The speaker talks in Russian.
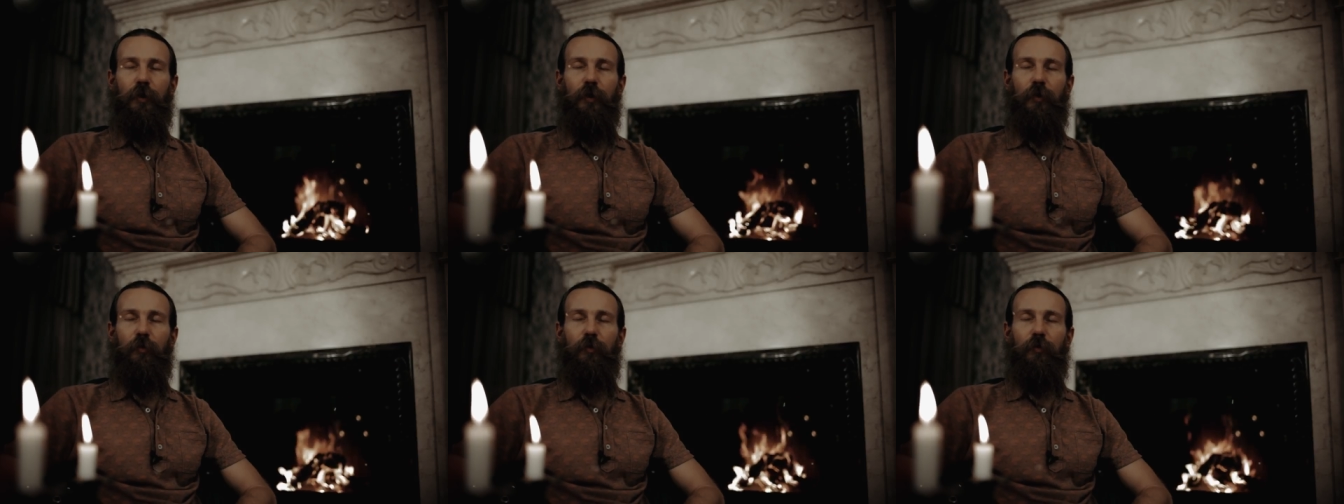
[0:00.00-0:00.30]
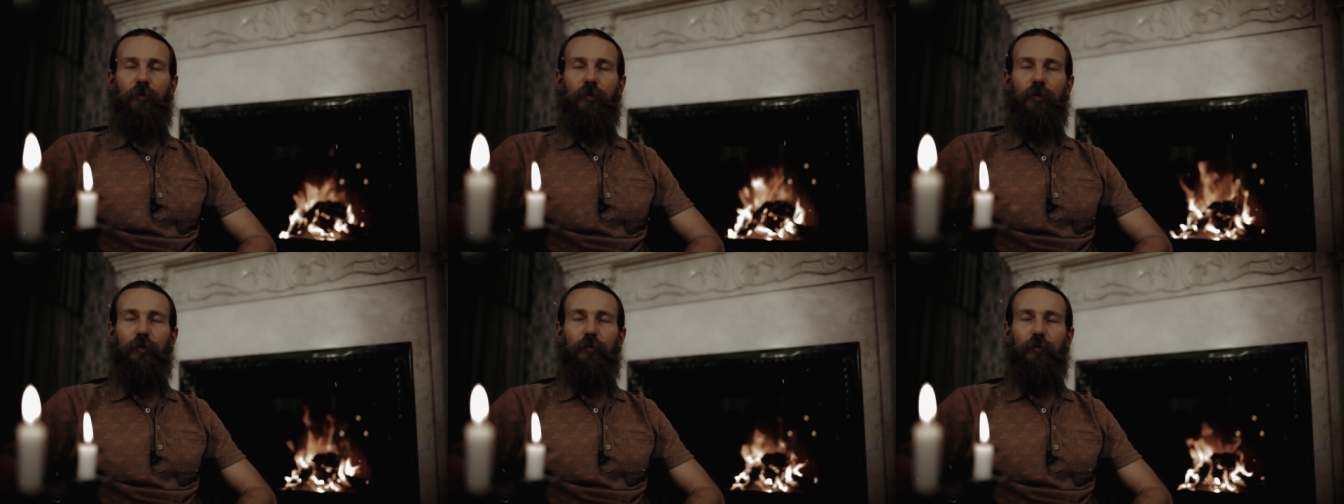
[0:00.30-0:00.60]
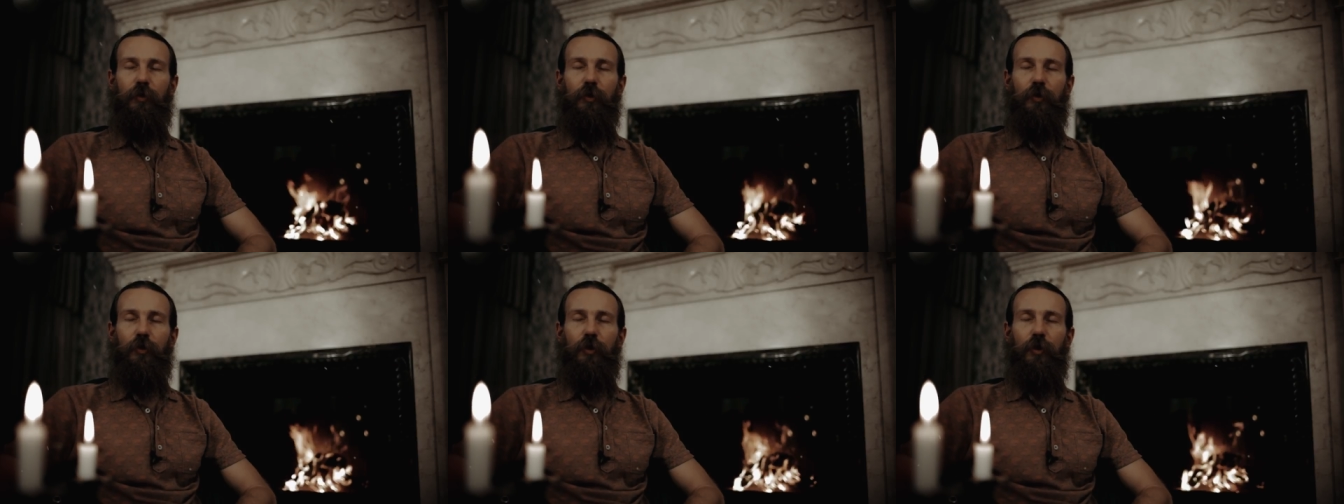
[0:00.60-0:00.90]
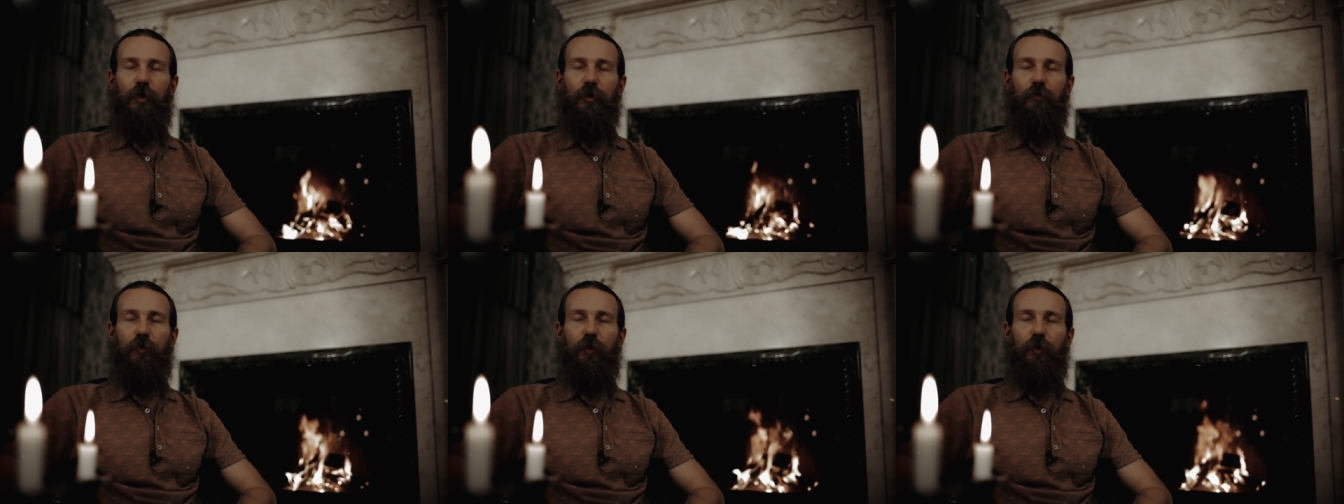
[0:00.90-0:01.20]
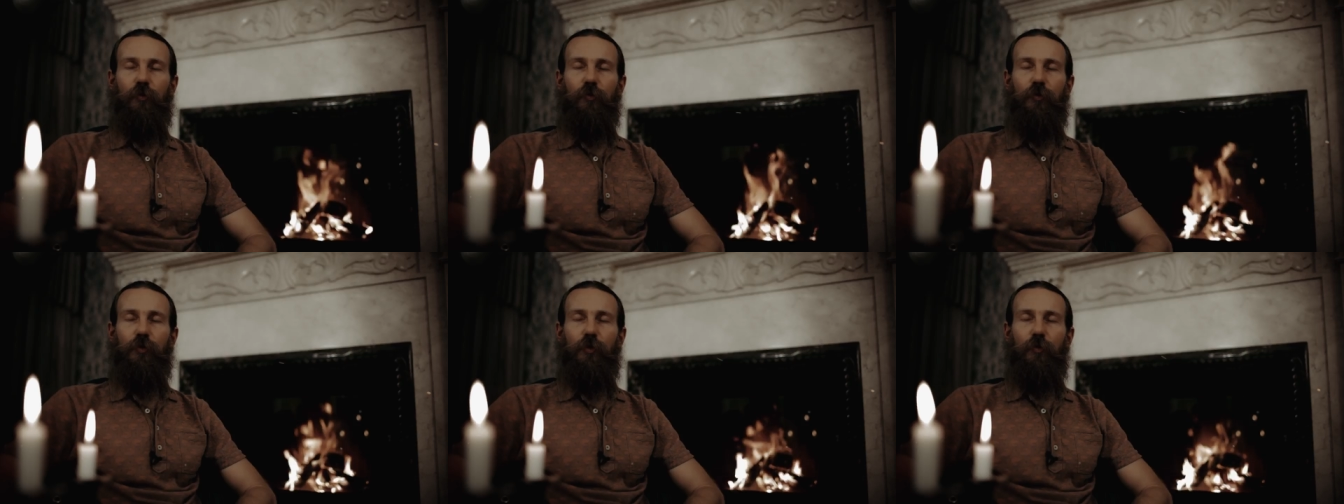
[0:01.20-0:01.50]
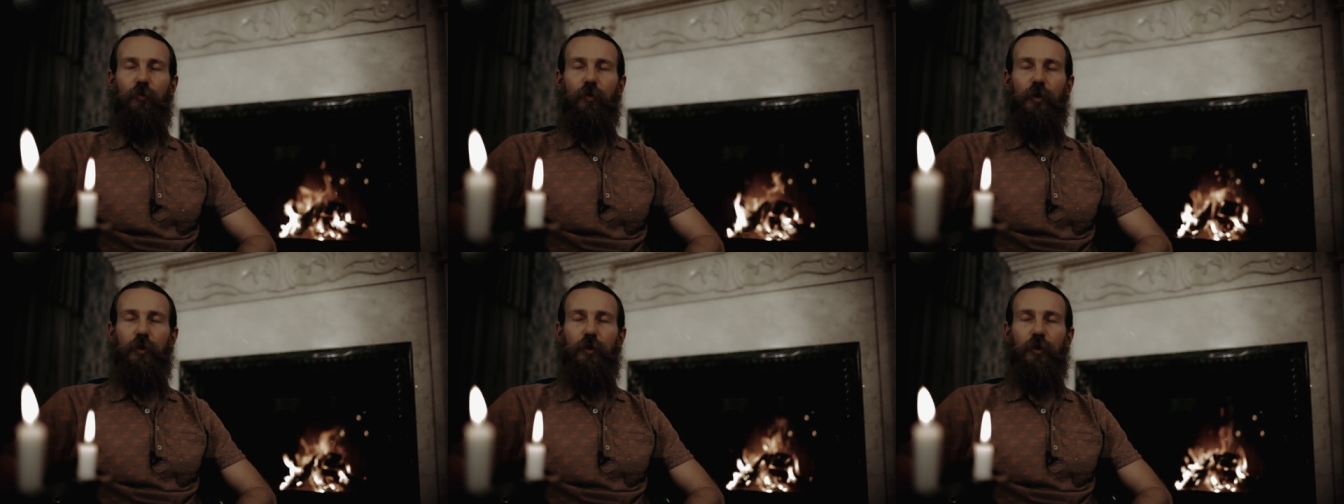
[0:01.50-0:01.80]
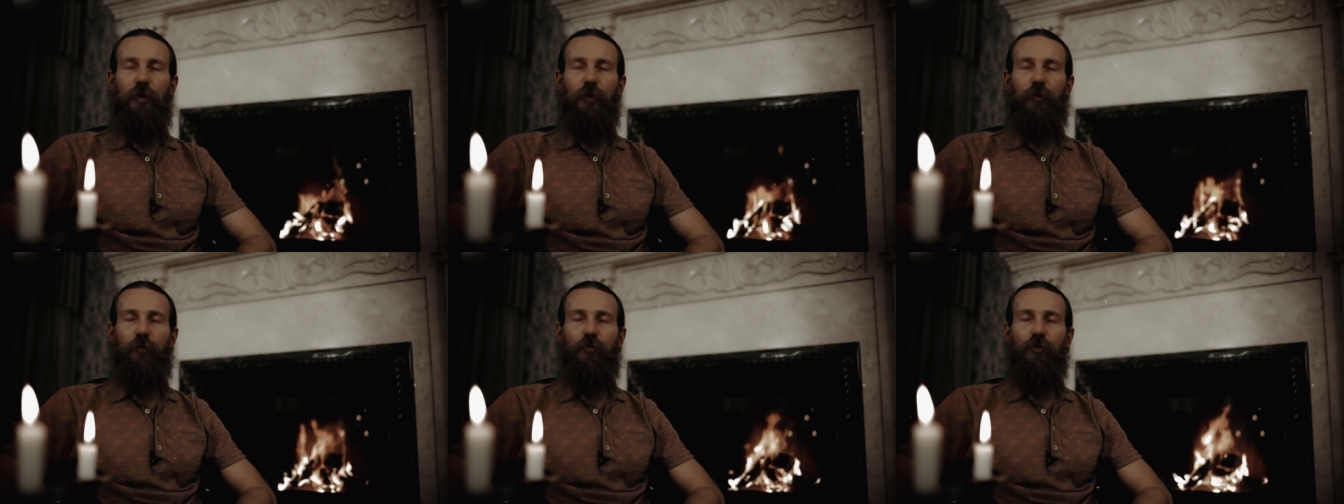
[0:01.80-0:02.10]
Мы видим сейчас вокруг себя
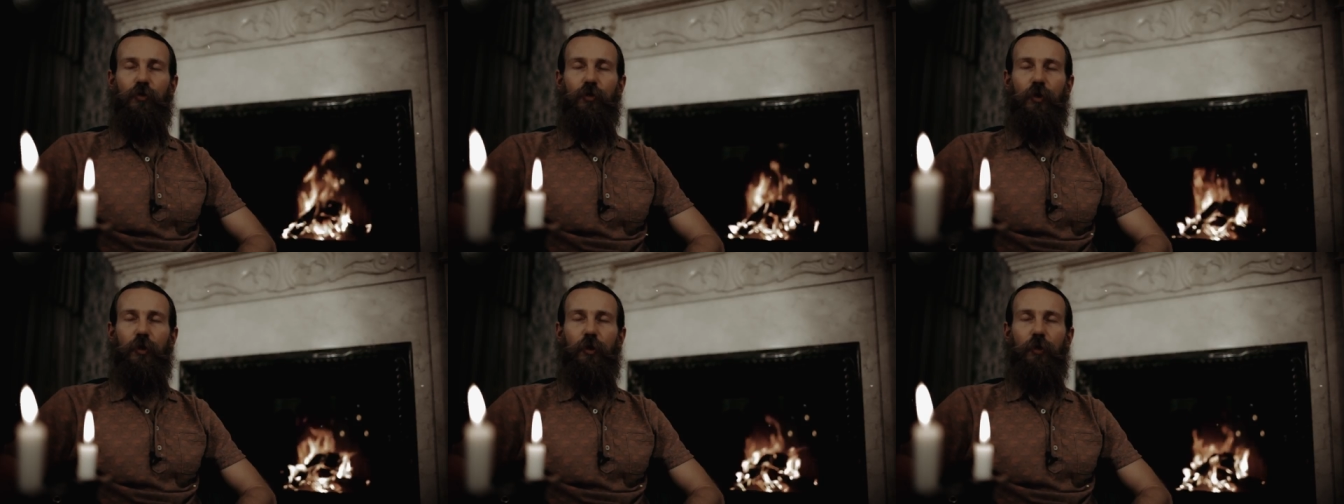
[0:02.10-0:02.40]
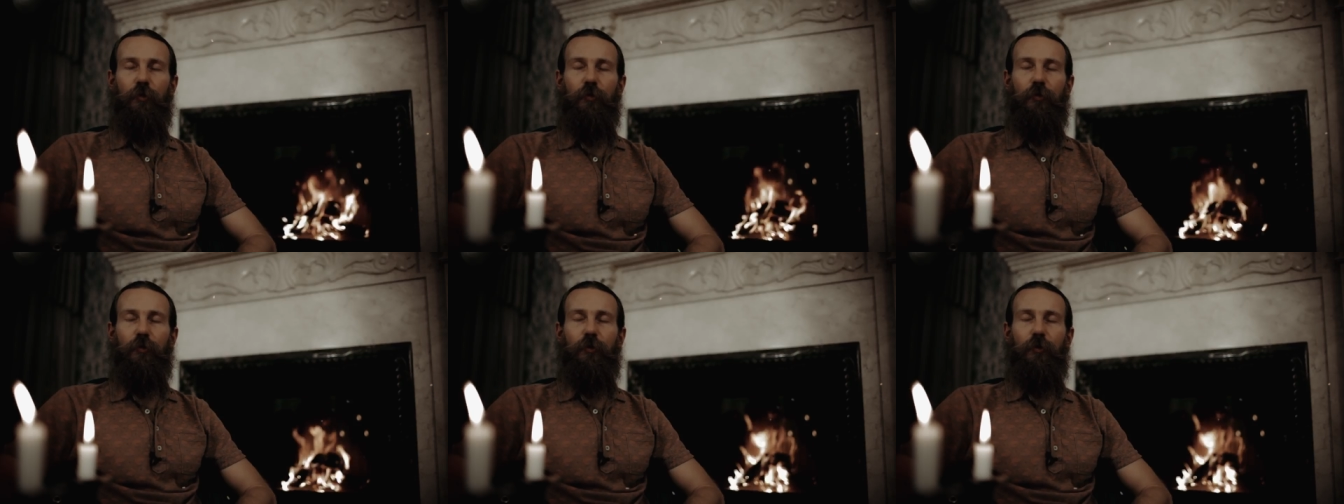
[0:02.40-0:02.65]
золотой шар.